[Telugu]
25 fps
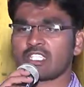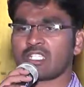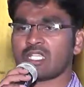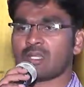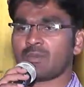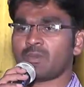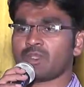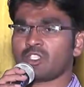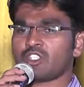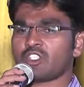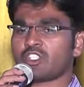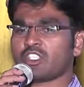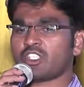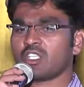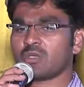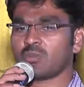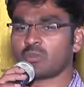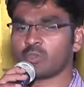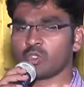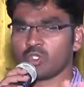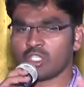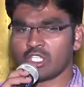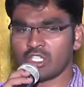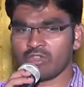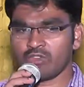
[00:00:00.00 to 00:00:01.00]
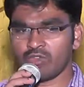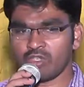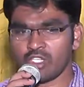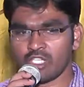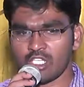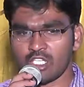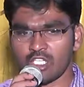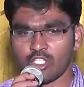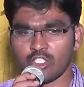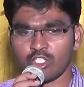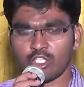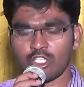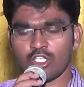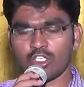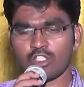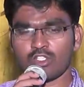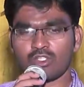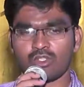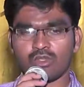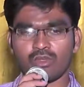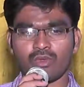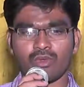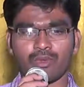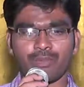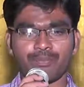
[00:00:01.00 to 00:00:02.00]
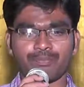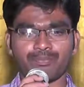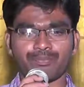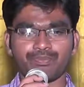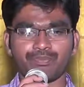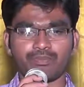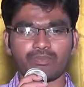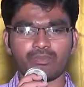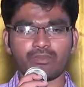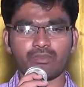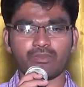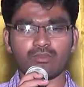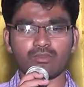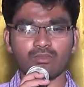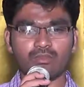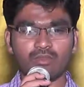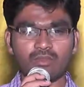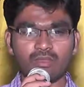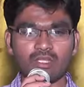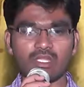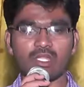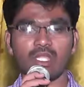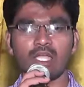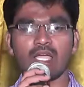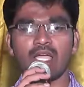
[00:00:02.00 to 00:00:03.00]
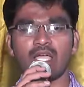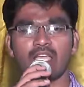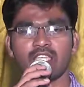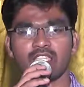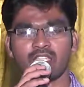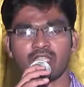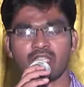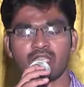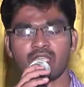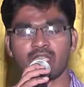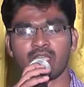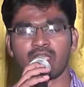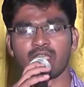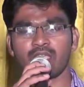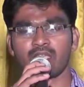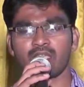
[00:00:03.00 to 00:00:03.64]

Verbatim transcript: సమస్తము దేవునికి తెలుసు అయితే